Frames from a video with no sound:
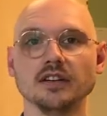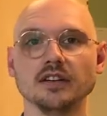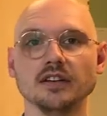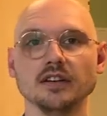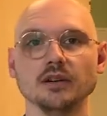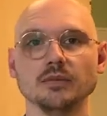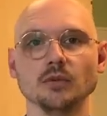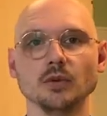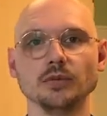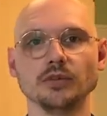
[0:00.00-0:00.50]

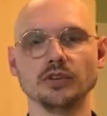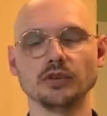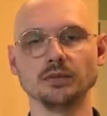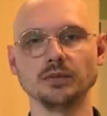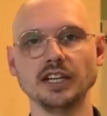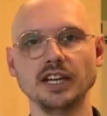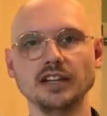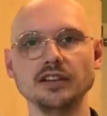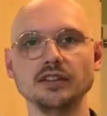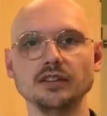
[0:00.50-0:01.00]
ähm, um sich
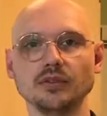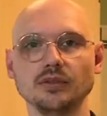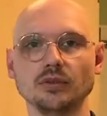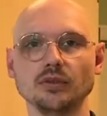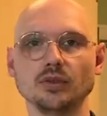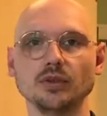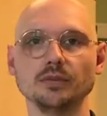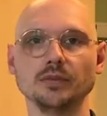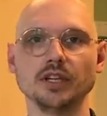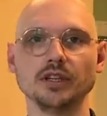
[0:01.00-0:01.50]
um die Enkel
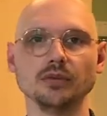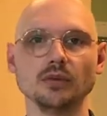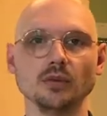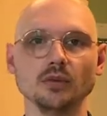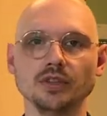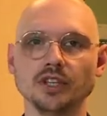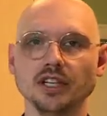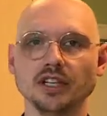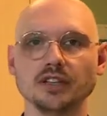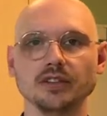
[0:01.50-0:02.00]
zu kümmern
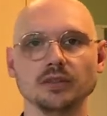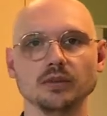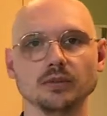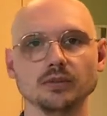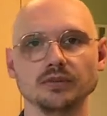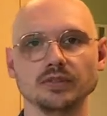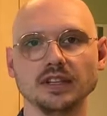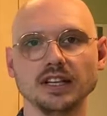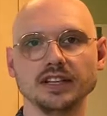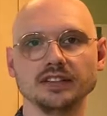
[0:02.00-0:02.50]
oder
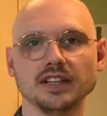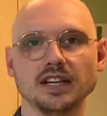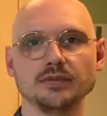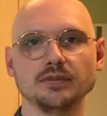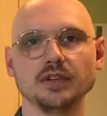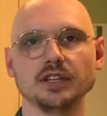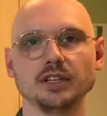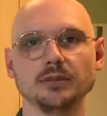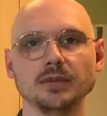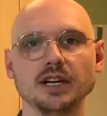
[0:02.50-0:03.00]
um vielleicht
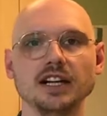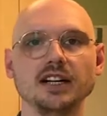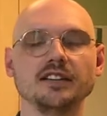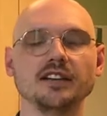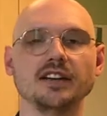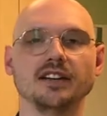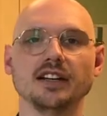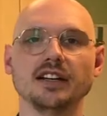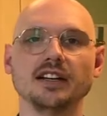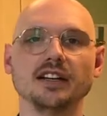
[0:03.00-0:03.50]
einfach im
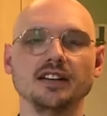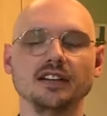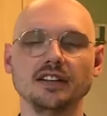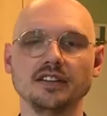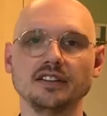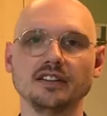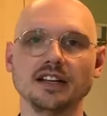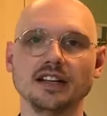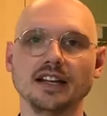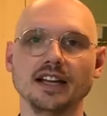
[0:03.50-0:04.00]
Alter nachher
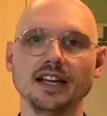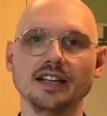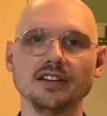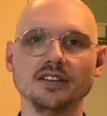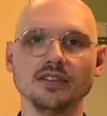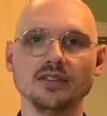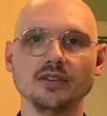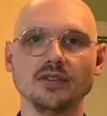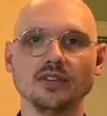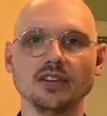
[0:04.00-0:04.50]
nicht
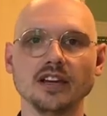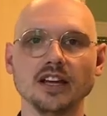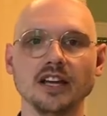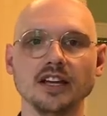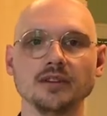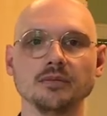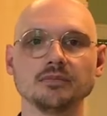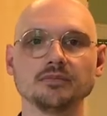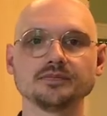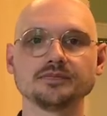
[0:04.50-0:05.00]
alleine zu
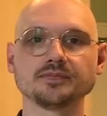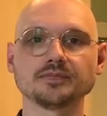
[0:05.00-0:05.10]
sein.